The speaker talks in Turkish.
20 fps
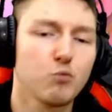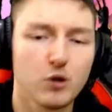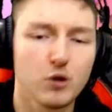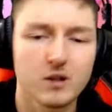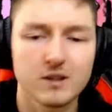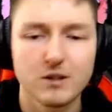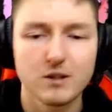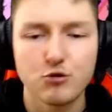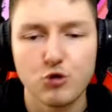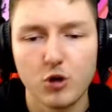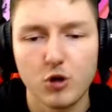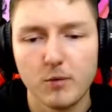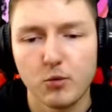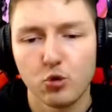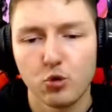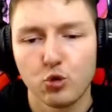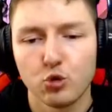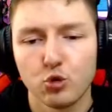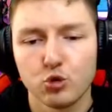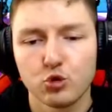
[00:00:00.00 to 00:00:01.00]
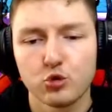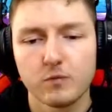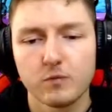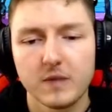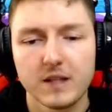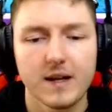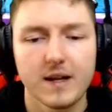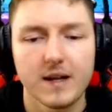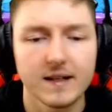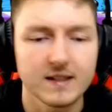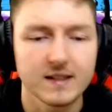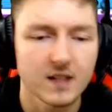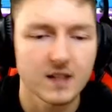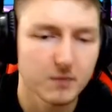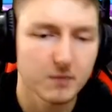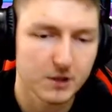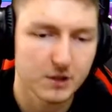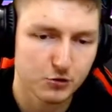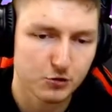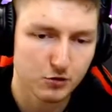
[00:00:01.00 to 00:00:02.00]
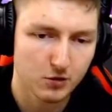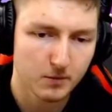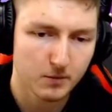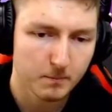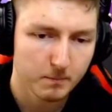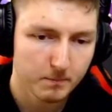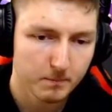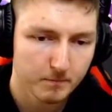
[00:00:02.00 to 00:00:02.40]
bu arada şöyle bir uzun bir kayıt almak istiyorum.